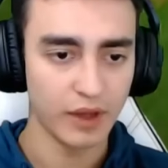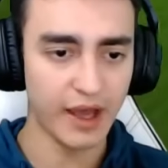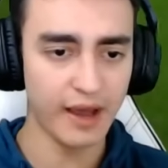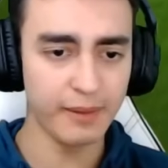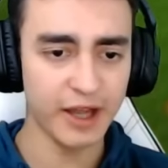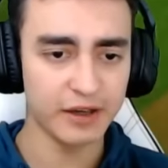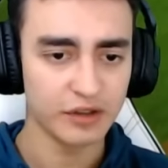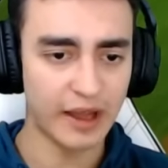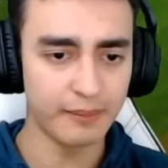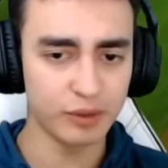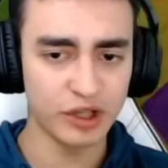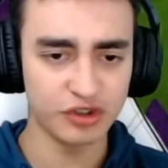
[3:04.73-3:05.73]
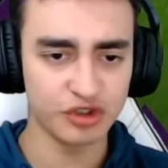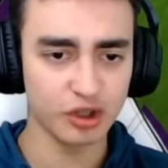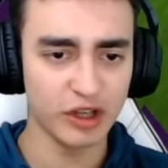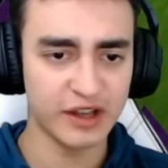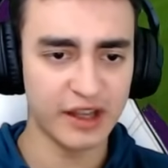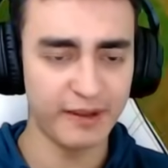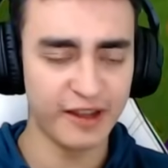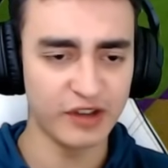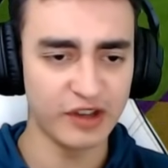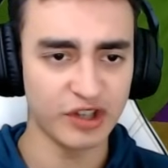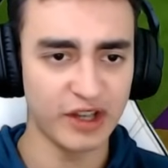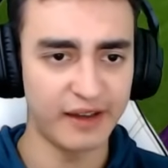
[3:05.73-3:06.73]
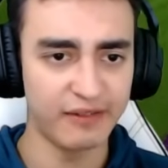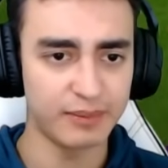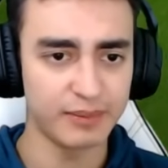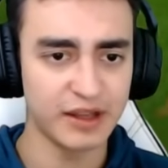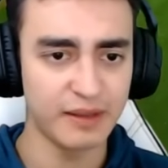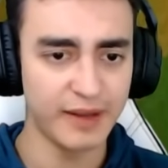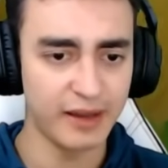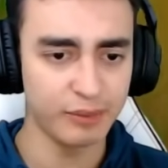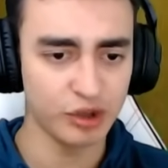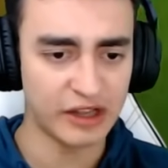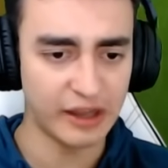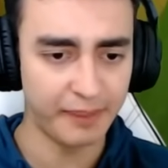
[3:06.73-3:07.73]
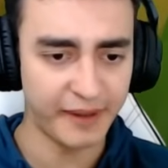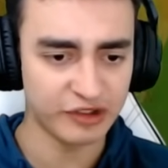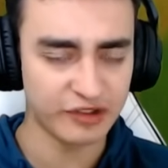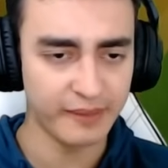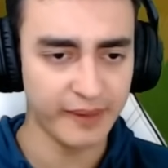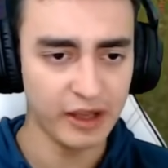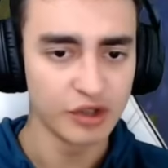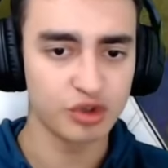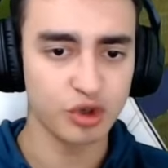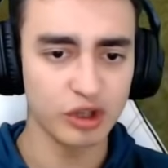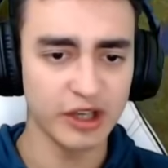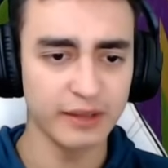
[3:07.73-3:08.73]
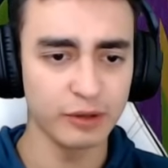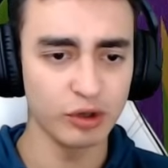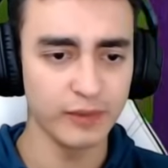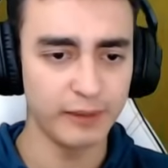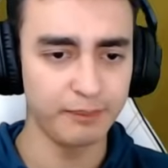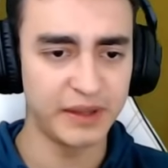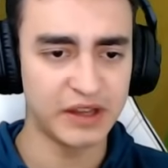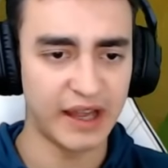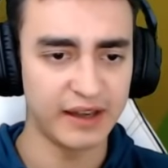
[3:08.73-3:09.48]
E Amer ben burada çikolataya benzeyen şeyler var. Muhtemelen bu tatlı parçası ama çikolata gibi durmayayım. Bitter.